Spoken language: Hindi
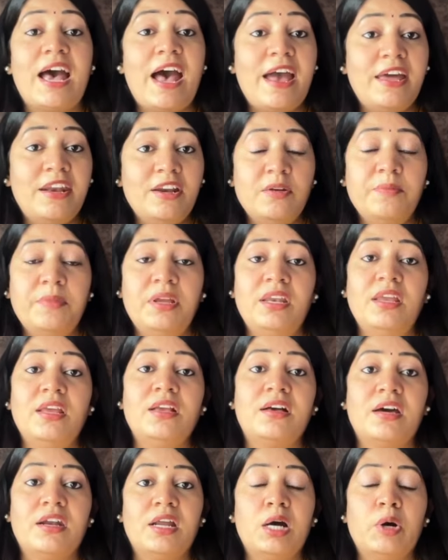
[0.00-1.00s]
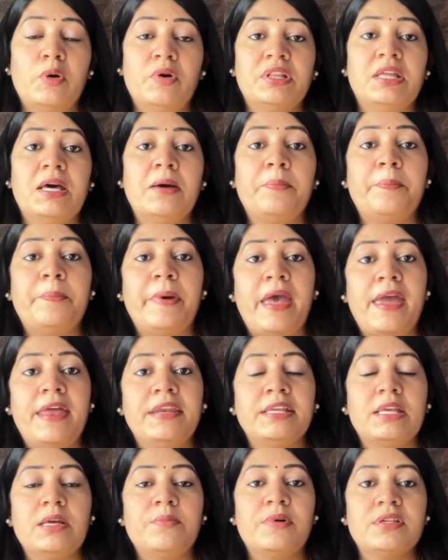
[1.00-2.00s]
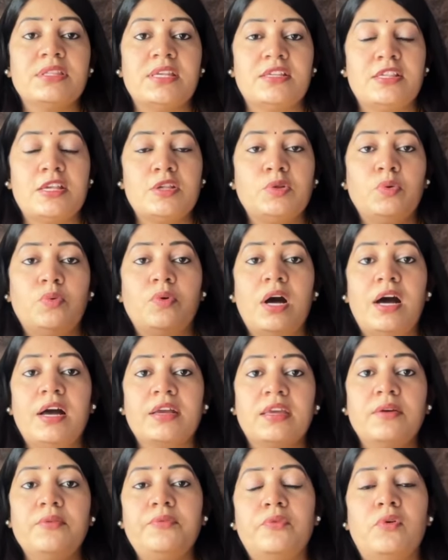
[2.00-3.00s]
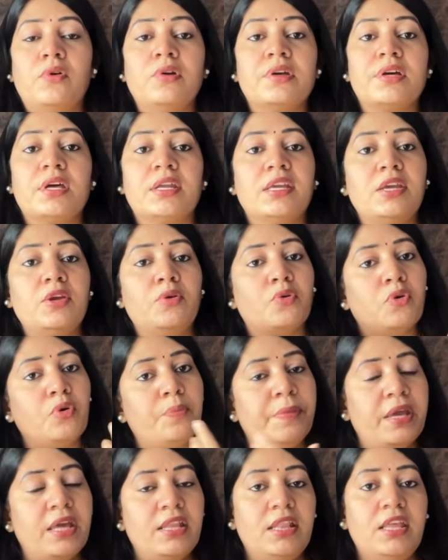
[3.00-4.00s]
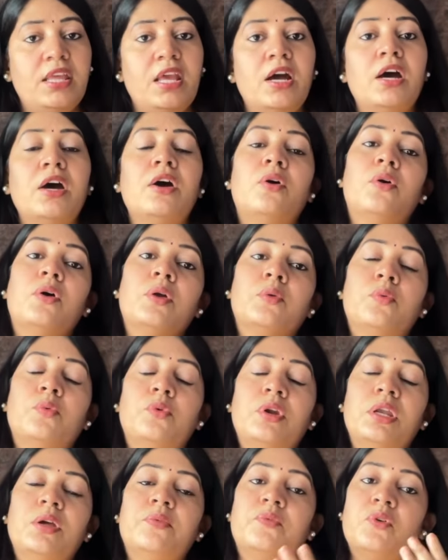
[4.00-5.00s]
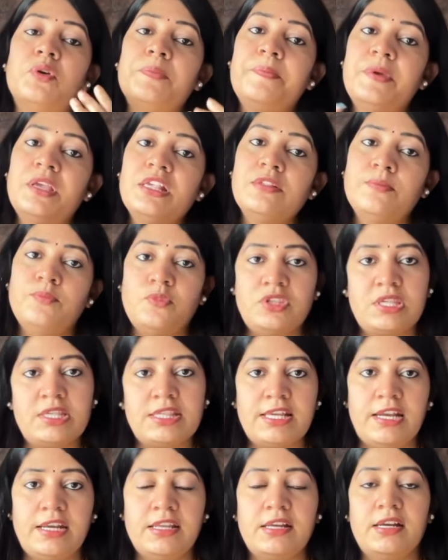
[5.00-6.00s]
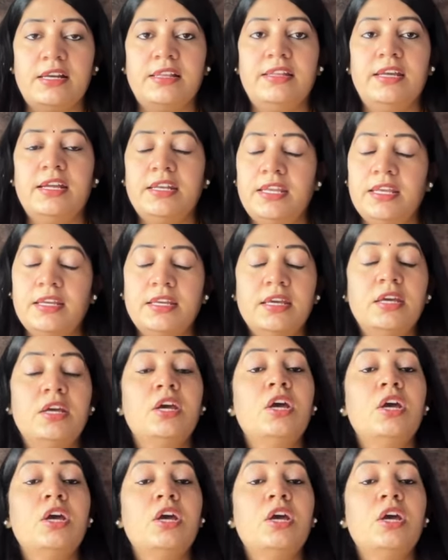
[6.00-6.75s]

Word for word: आयरन भी नहीं करा हुआ था पैन के बस ऐसे सुखा के फोल्ड करके इनको भेज दिया और उन्होंने वो पीस मुझे सेंड कर दिया ठीक है